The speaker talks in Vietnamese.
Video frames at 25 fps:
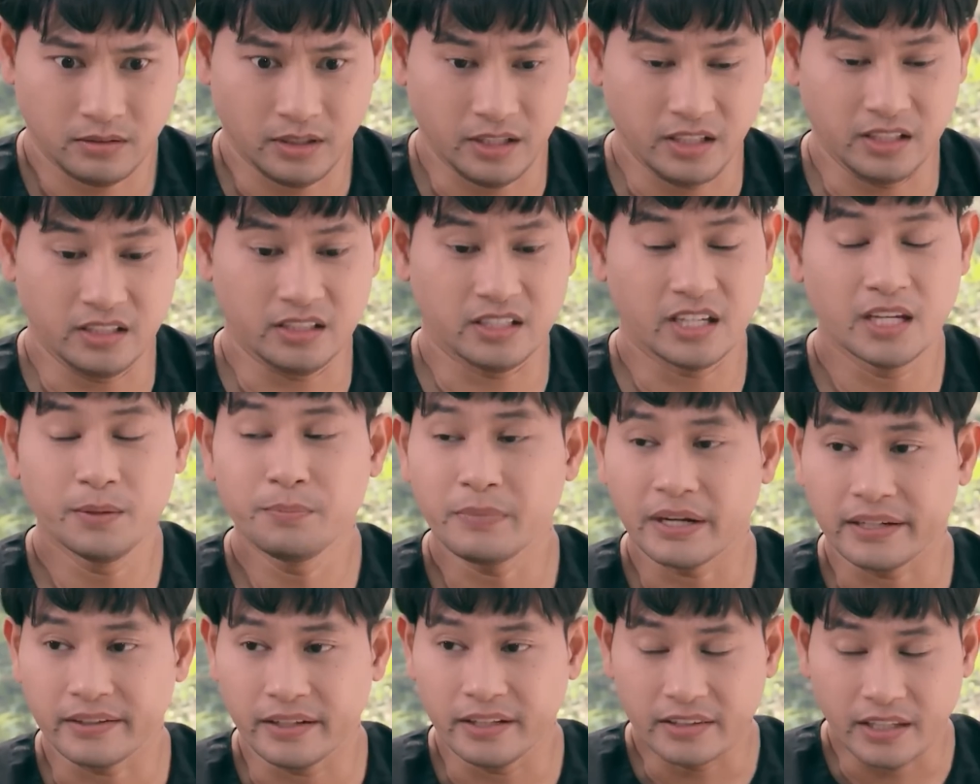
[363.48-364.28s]
thì
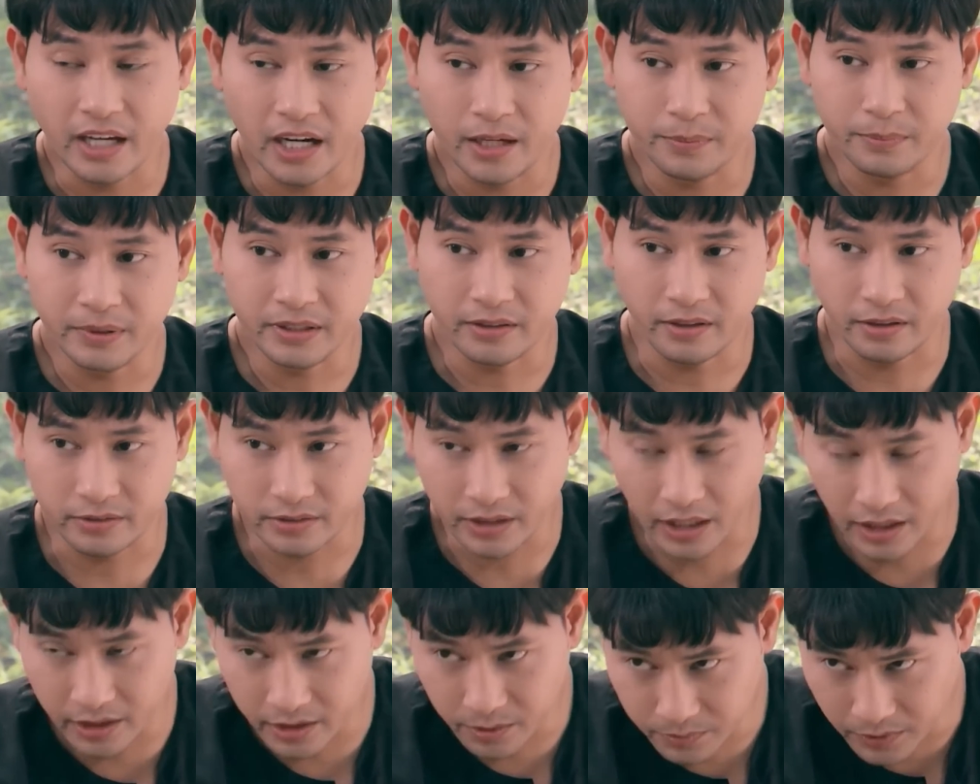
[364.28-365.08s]
kiếm anh để chơi mấy trò
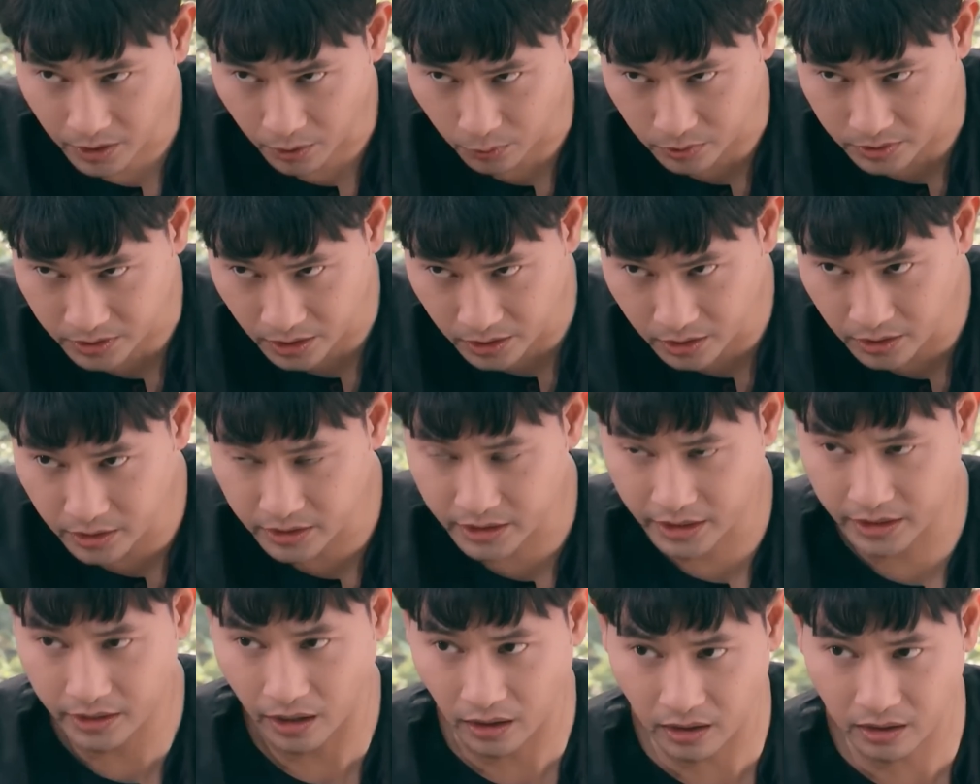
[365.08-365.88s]
chơi giống như hồi xưa
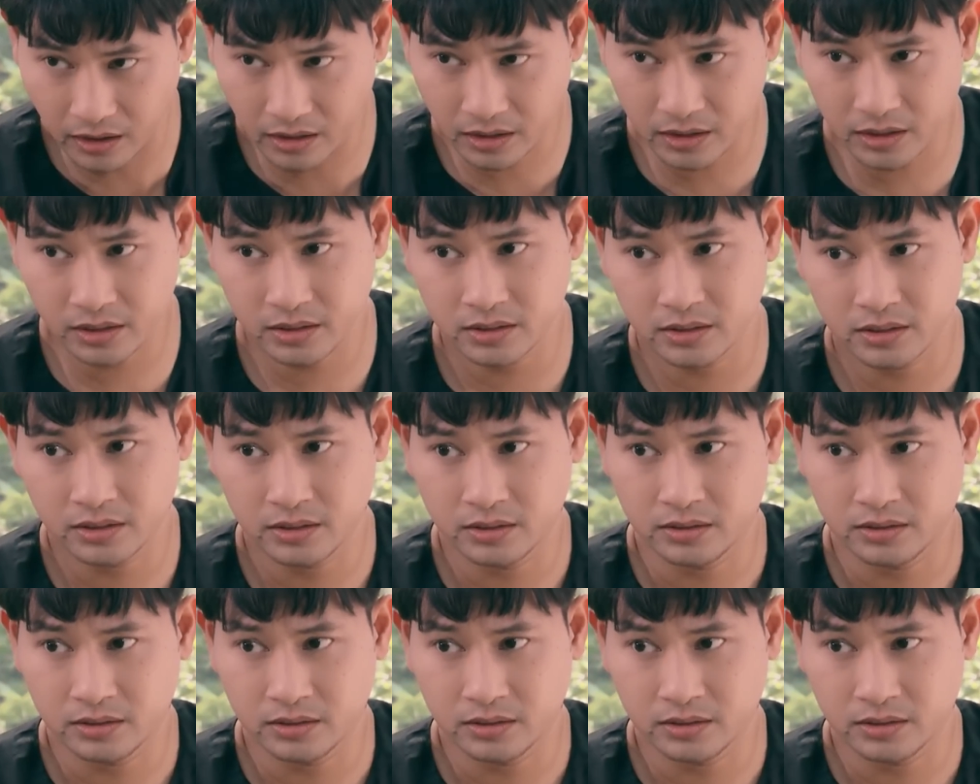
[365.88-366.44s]
vậy đó